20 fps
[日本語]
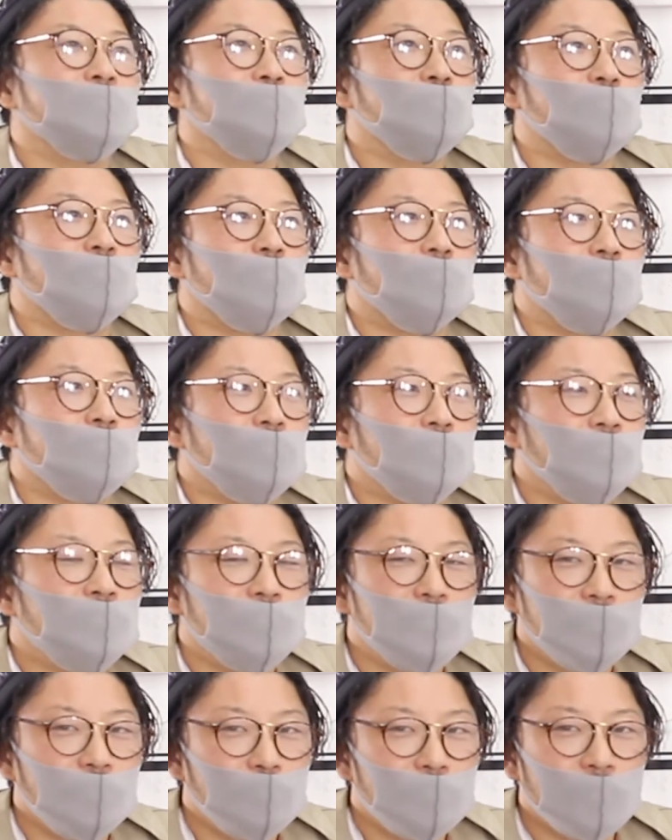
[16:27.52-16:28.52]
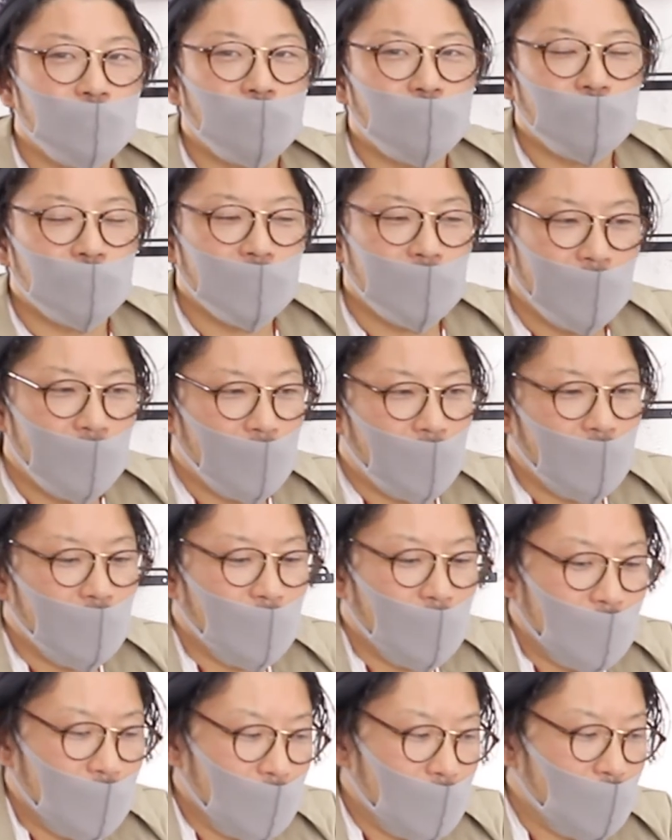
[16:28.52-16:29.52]
ちょっと YouTube の方に
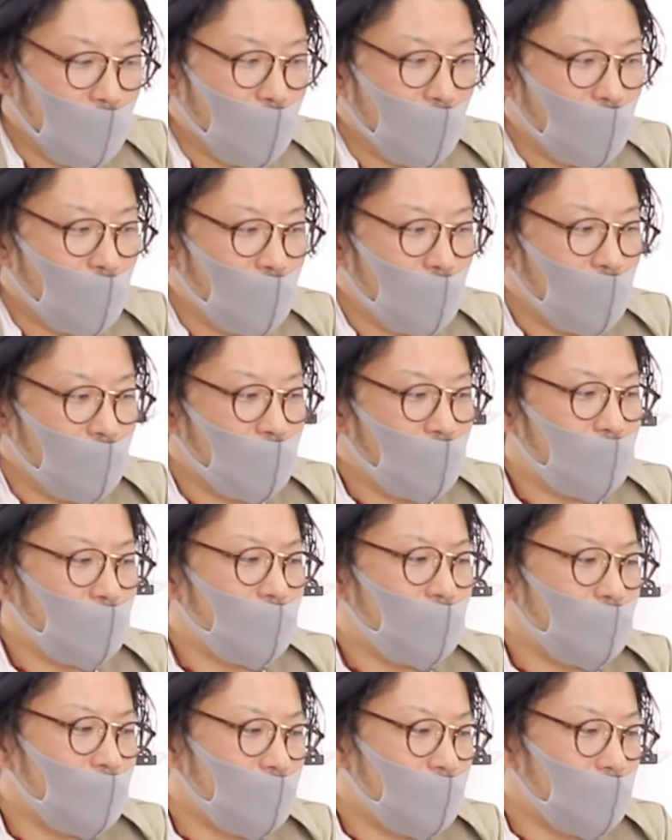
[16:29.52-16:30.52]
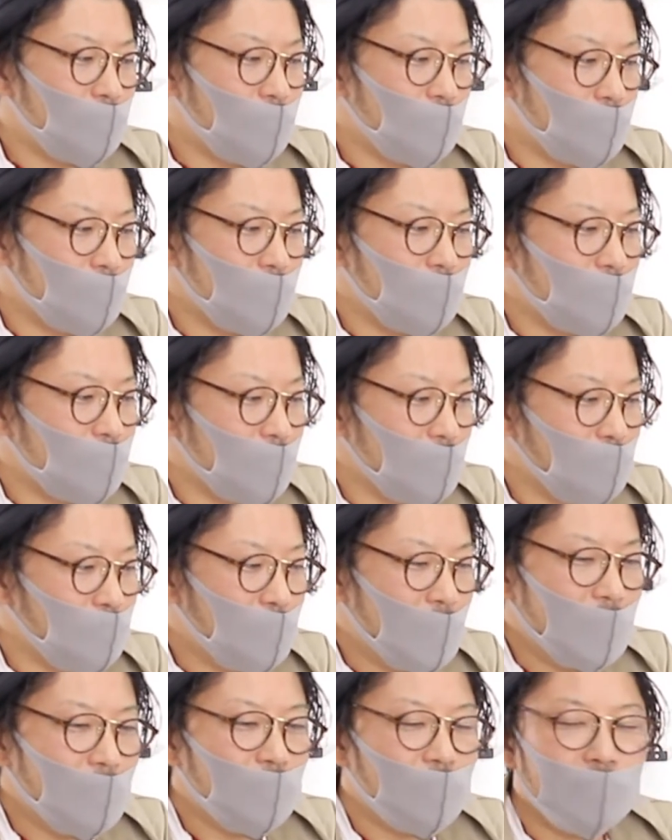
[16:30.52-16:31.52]
ねあのこう、うん、と一
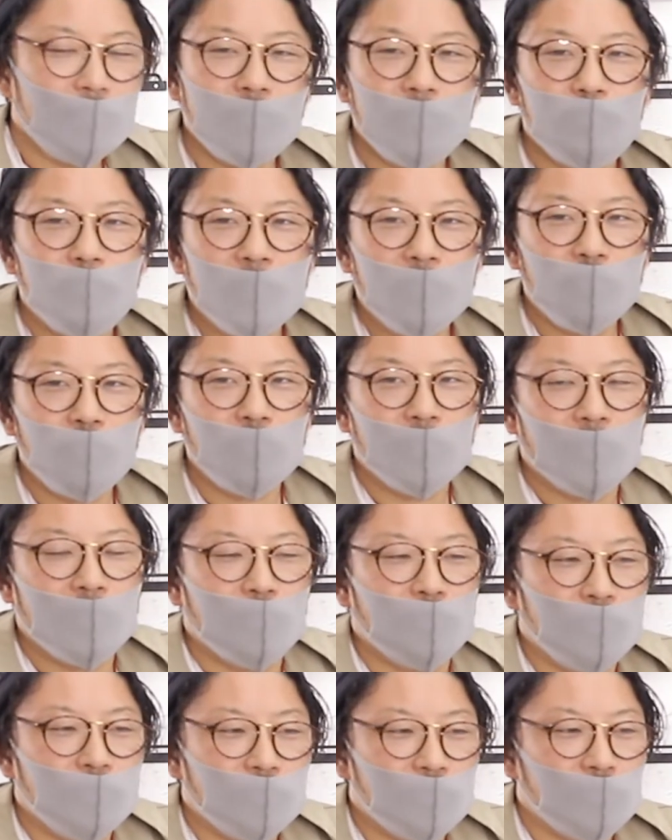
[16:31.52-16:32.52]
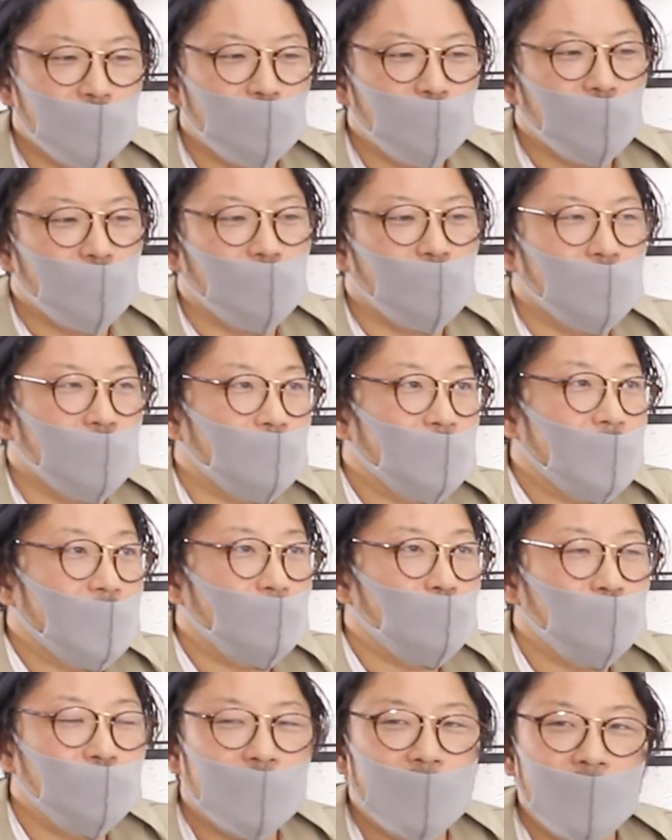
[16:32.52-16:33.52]
般一般公開の YouTube の方にまあ
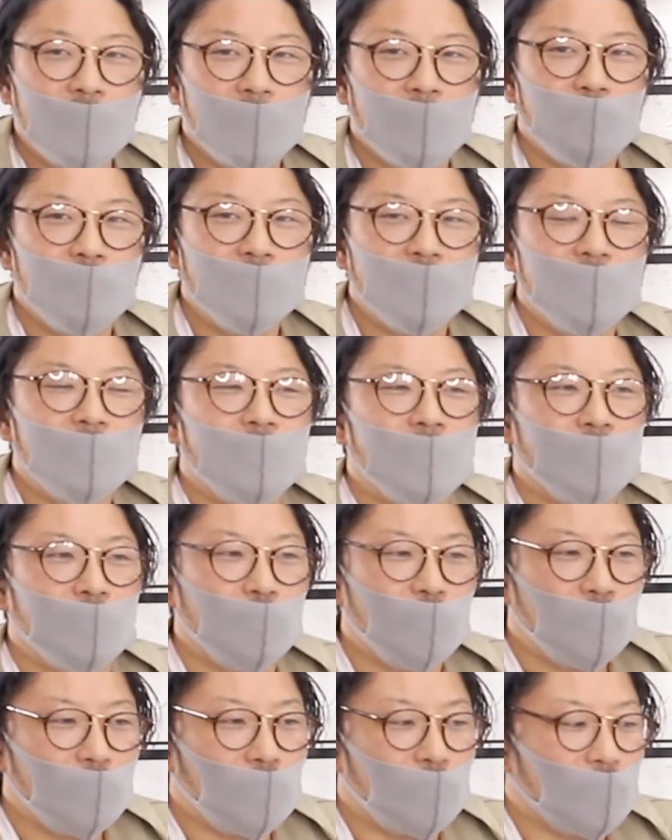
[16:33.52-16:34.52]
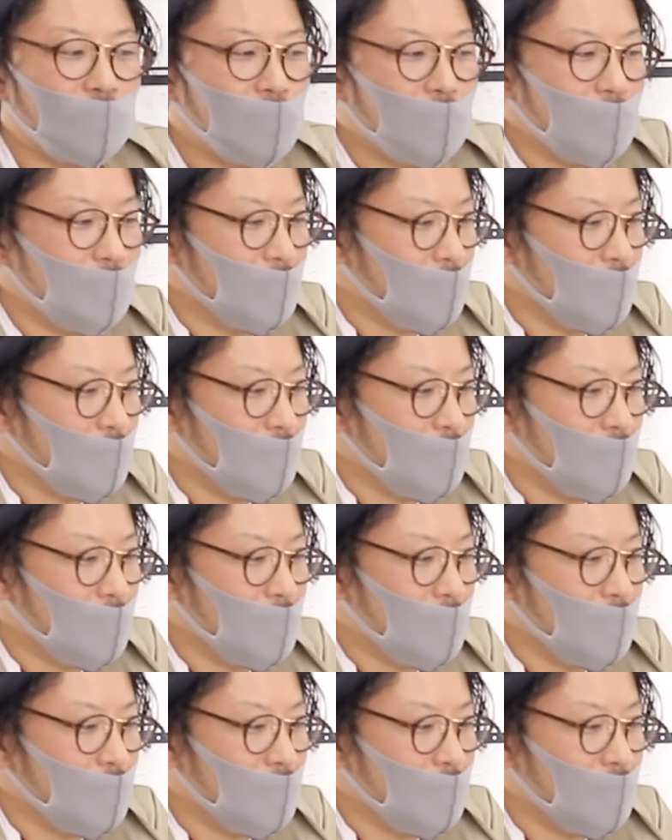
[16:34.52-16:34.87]
アップできてませんけど